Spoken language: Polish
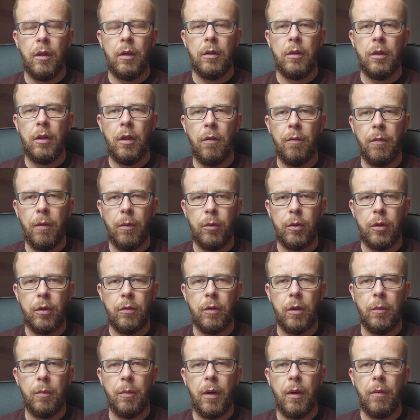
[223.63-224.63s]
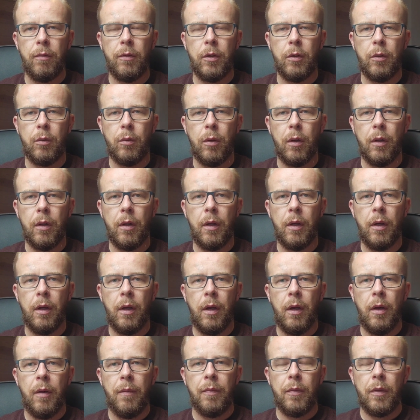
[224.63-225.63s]
nie fałszywej prawdy, która
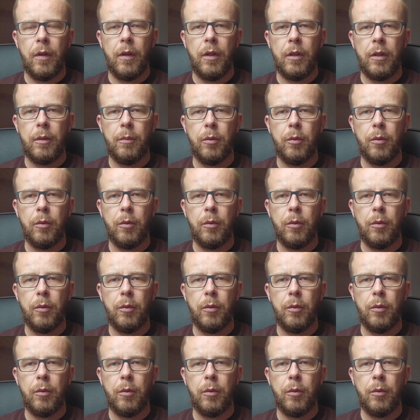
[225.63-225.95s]
jest